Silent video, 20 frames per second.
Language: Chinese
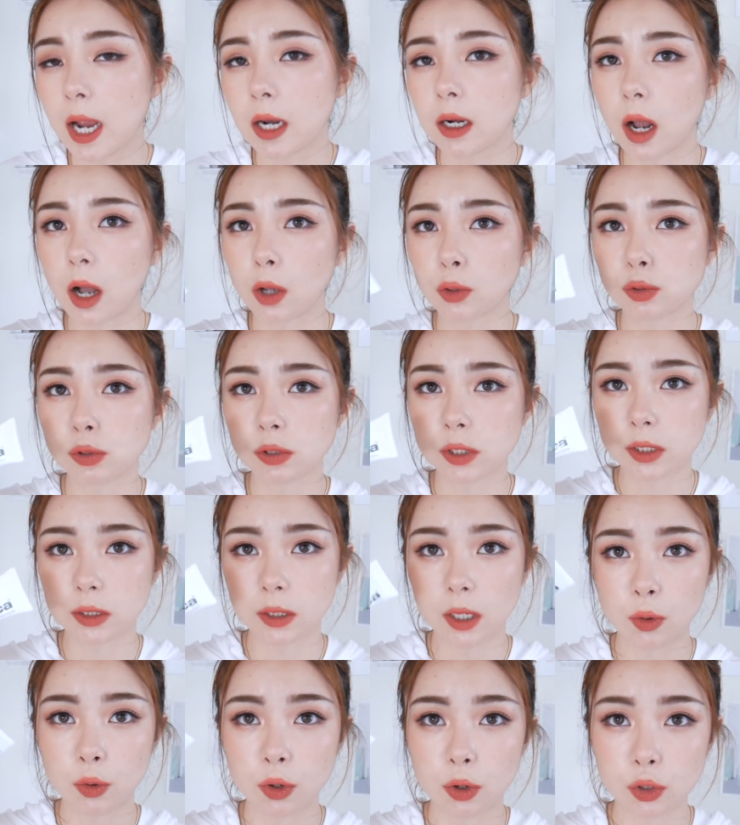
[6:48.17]
然后最近
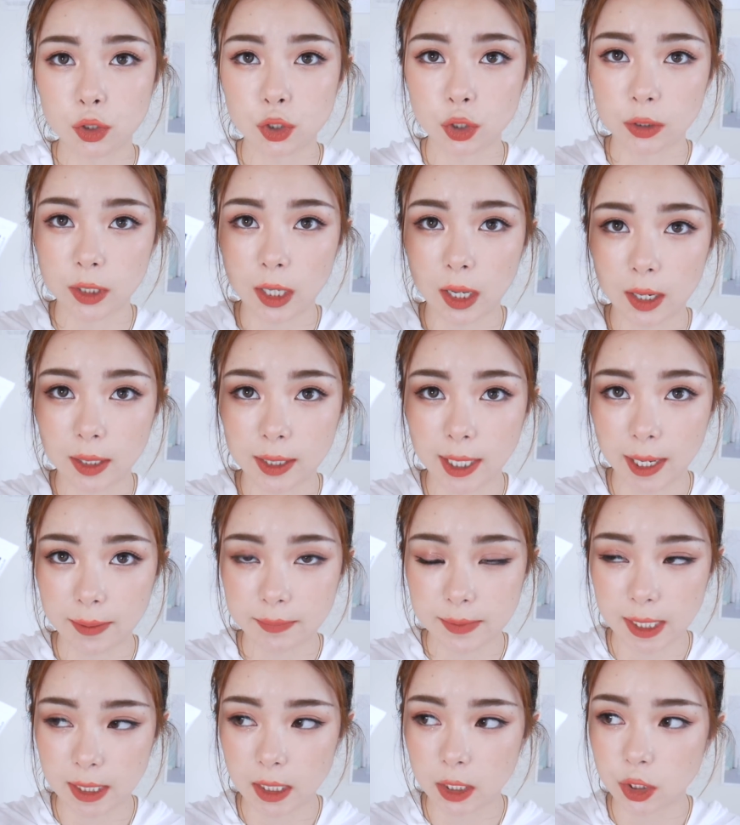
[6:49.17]
呢，我又收到了他
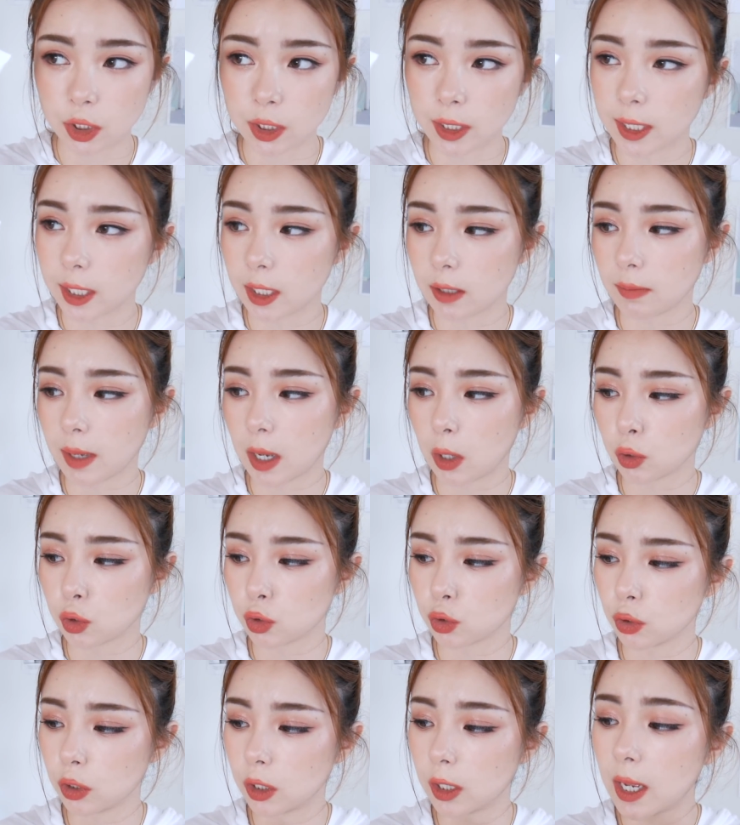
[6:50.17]
们家的这个 email
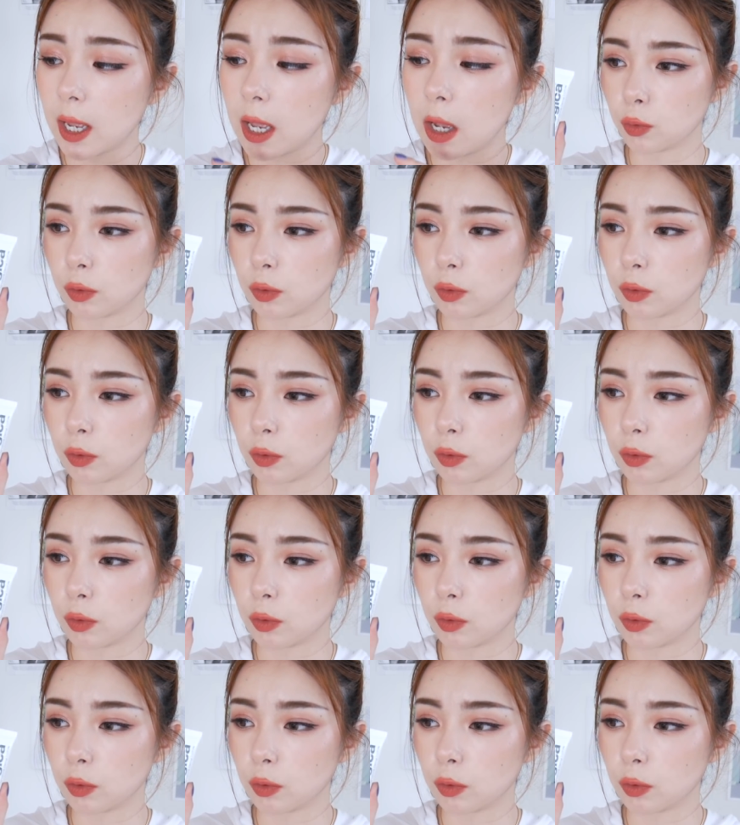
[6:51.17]
说，